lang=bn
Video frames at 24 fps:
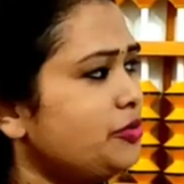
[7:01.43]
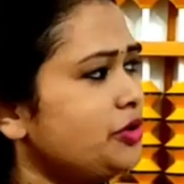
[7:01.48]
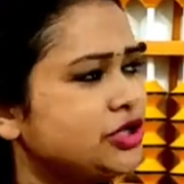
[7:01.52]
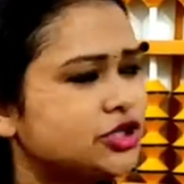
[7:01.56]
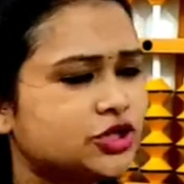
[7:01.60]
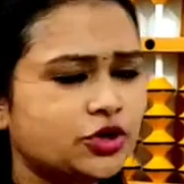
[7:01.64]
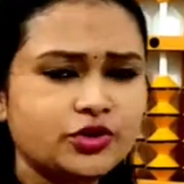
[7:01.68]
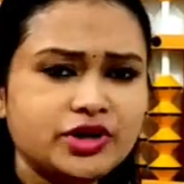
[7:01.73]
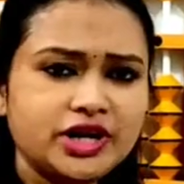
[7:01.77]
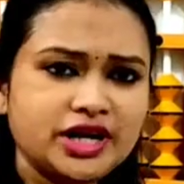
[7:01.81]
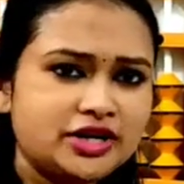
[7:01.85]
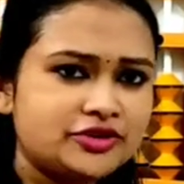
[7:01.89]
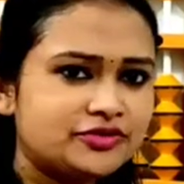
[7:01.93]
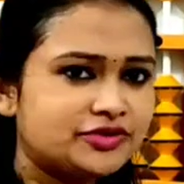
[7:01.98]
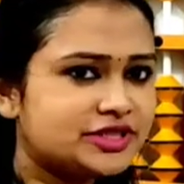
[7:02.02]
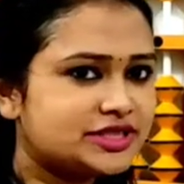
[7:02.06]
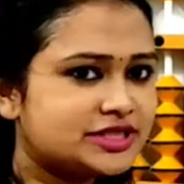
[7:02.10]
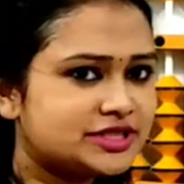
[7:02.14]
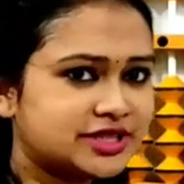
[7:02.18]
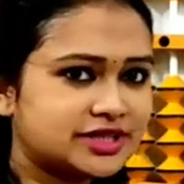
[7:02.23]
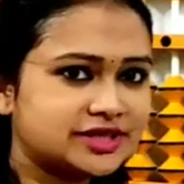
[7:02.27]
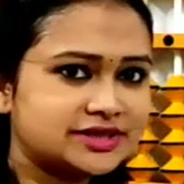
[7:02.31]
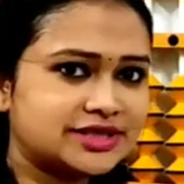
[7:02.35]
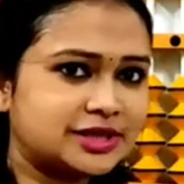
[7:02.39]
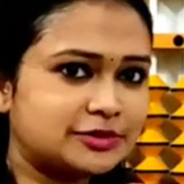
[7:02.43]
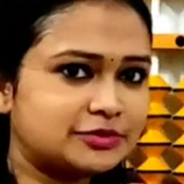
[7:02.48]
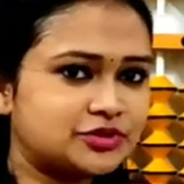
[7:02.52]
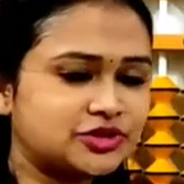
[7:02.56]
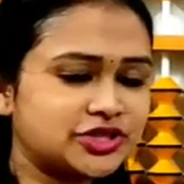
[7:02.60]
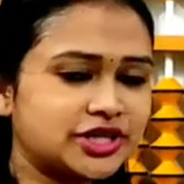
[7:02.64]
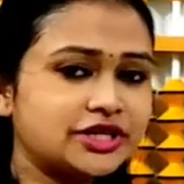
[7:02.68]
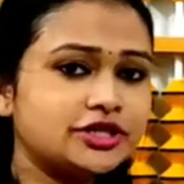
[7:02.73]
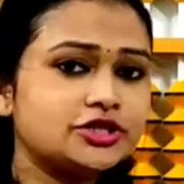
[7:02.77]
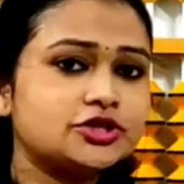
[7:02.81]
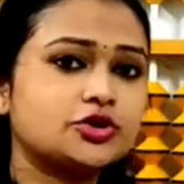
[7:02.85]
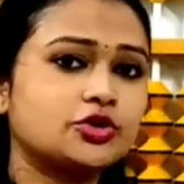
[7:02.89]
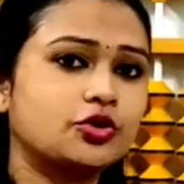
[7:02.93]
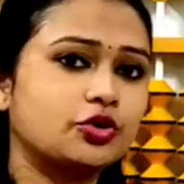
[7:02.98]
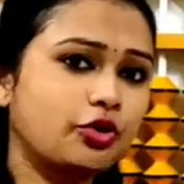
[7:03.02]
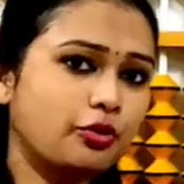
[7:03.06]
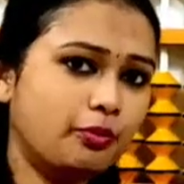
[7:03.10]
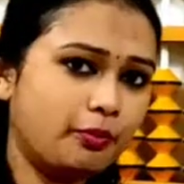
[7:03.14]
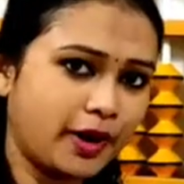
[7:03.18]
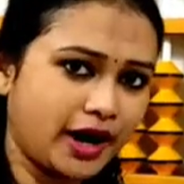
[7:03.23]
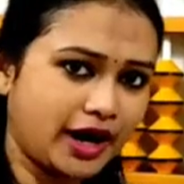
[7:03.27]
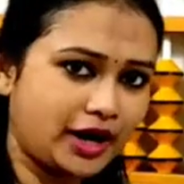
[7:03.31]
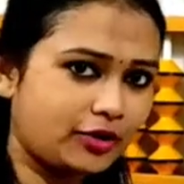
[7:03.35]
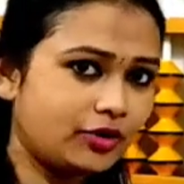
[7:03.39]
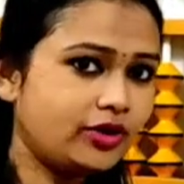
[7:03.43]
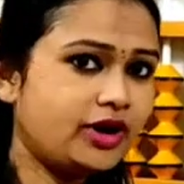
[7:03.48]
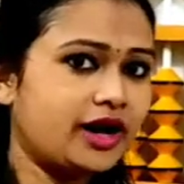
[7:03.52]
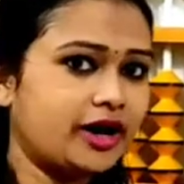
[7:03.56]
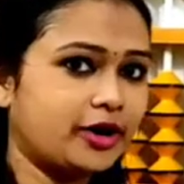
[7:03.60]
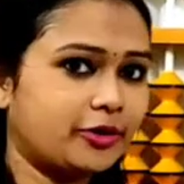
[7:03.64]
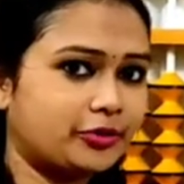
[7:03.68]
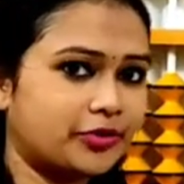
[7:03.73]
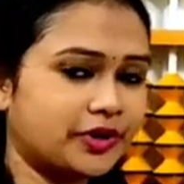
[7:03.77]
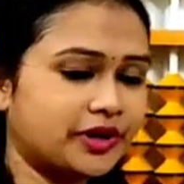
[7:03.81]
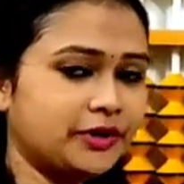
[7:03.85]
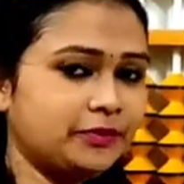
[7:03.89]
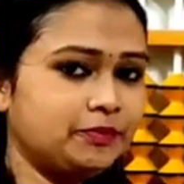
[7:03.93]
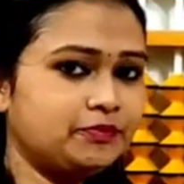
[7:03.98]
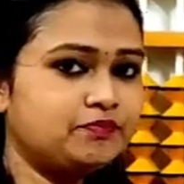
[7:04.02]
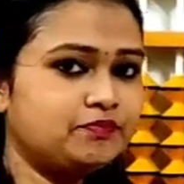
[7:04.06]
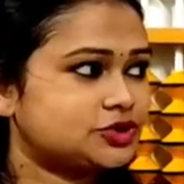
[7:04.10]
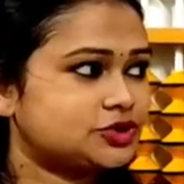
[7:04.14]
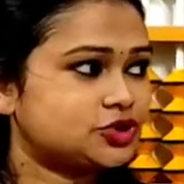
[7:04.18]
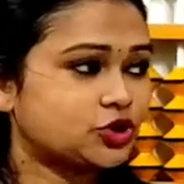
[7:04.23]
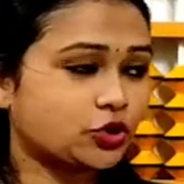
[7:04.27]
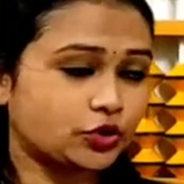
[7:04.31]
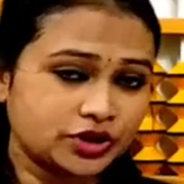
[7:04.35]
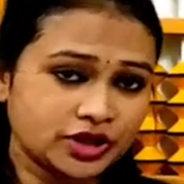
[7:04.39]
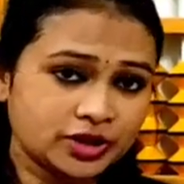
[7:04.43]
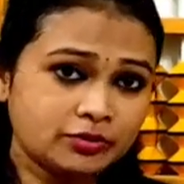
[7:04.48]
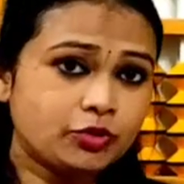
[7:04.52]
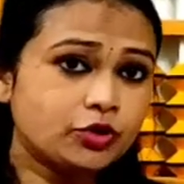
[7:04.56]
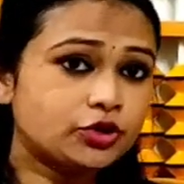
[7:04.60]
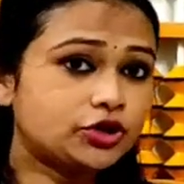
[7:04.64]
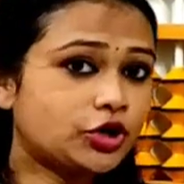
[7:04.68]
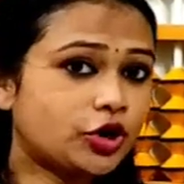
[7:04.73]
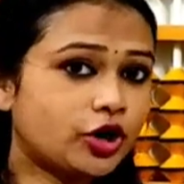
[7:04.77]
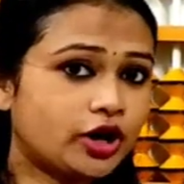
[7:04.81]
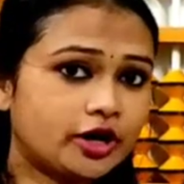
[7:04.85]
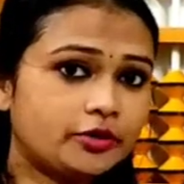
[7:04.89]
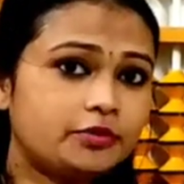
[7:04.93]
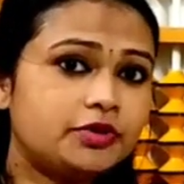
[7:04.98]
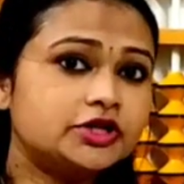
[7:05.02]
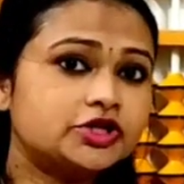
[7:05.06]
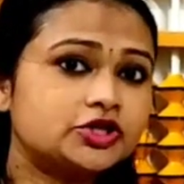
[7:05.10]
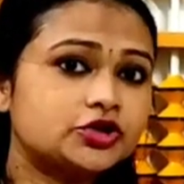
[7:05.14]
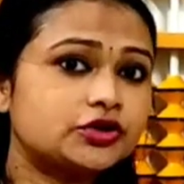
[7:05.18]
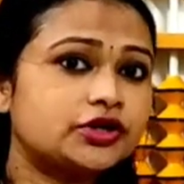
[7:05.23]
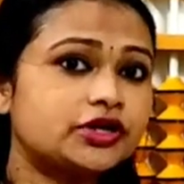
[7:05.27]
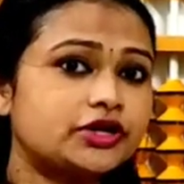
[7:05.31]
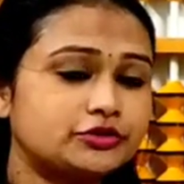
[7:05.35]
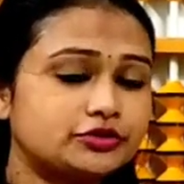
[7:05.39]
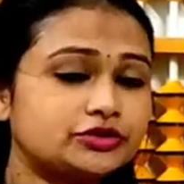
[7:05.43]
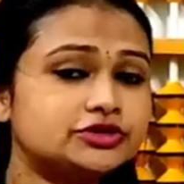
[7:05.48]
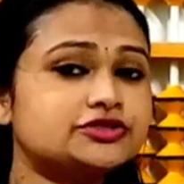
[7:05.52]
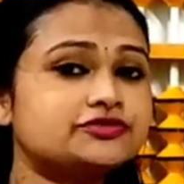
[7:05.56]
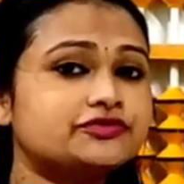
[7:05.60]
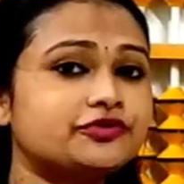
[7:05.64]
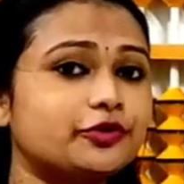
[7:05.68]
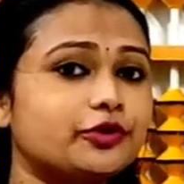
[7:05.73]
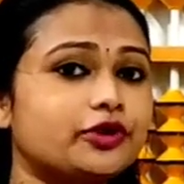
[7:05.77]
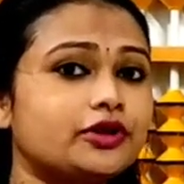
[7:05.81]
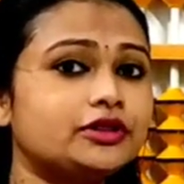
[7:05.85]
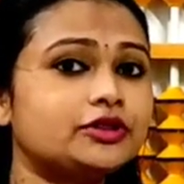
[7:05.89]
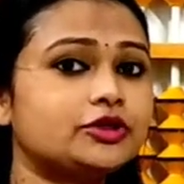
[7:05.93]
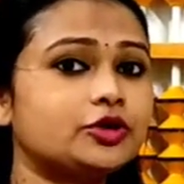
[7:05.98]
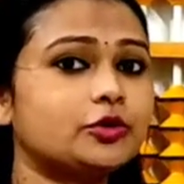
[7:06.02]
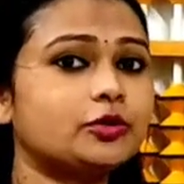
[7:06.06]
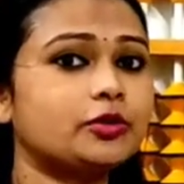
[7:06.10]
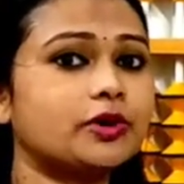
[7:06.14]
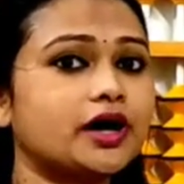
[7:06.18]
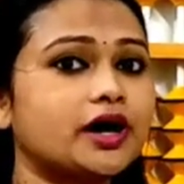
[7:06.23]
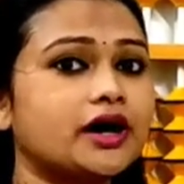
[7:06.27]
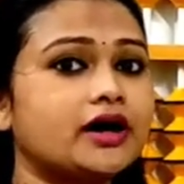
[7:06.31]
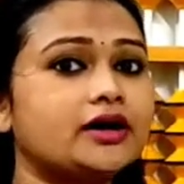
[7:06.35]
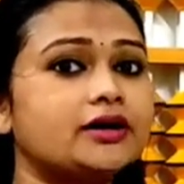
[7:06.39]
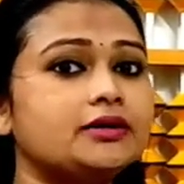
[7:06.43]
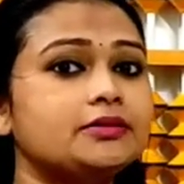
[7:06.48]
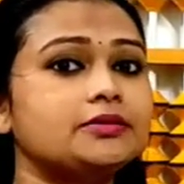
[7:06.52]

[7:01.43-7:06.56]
ভীষণ ইন্টারেস্টিং সাবজেক্ট খুব ভালো লাগবে যদি মনে হয় ভীষণ ইউজফুল তোমরা